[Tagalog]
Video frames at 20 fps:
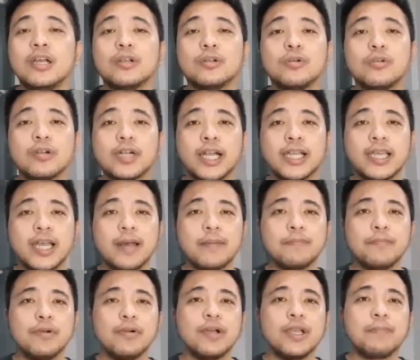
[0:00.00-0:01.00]
Kung kaya
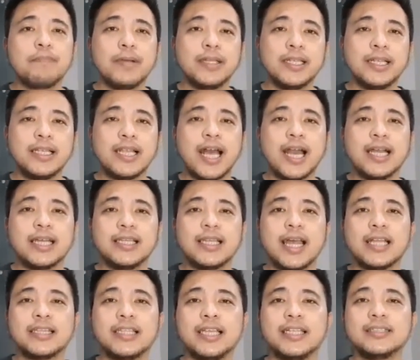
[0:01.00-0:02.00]
po ipanalangin
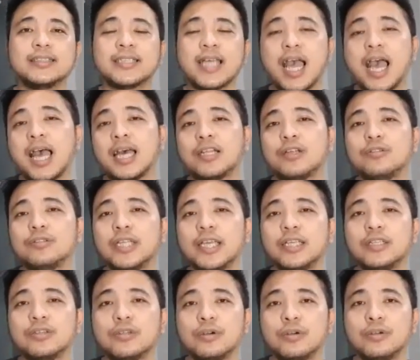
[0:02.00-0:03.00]
natin sa araw na
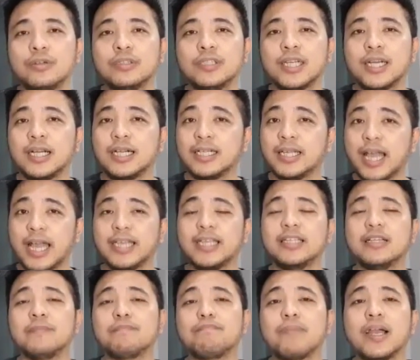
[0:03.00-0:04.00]
ito na kagaya
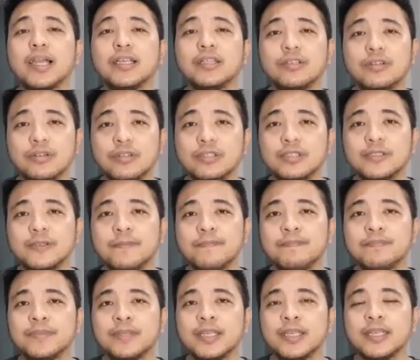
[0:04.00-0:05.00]
ng Panginoon,
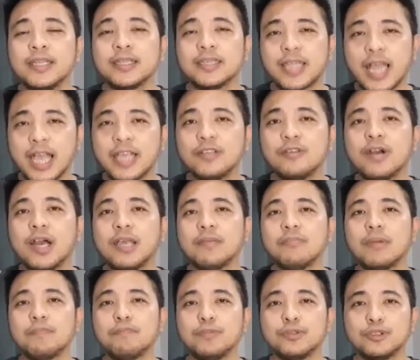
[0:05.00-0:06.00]
tayo ay
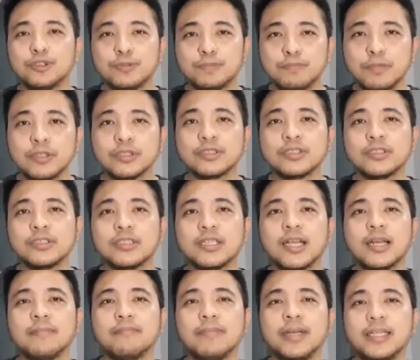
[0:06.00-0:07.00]
mapuspos
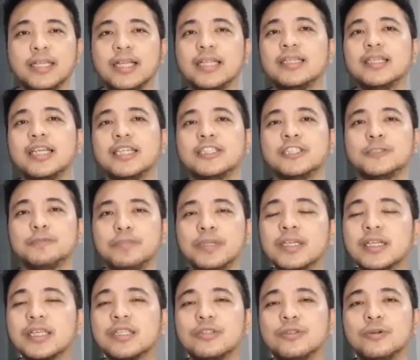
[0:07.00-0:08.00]
ng banal na
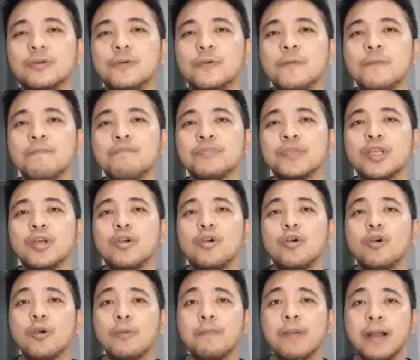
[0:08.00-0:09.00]
espiritu
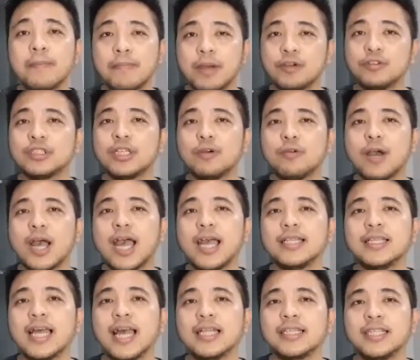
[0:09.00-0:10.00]
upang
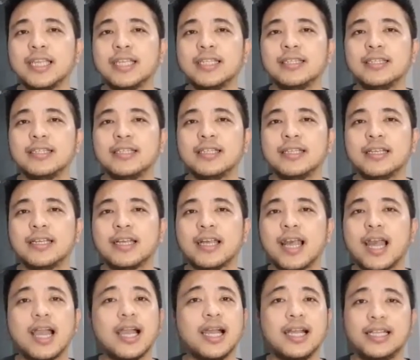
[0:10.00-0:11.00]
maunawaan natin
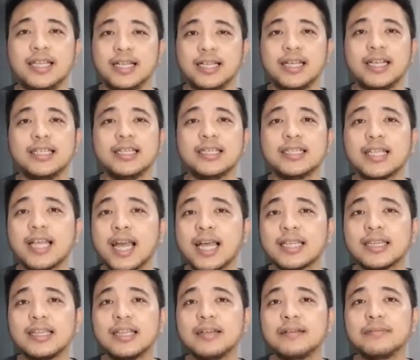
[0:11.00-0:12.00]
ang halaga ng
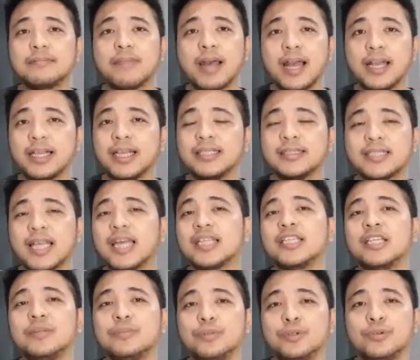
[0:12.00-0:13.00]
lahat ng bagay sa
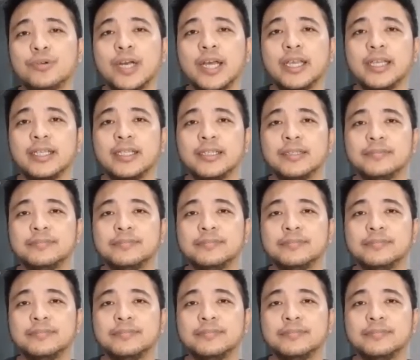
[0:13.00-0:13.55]
ating buhay.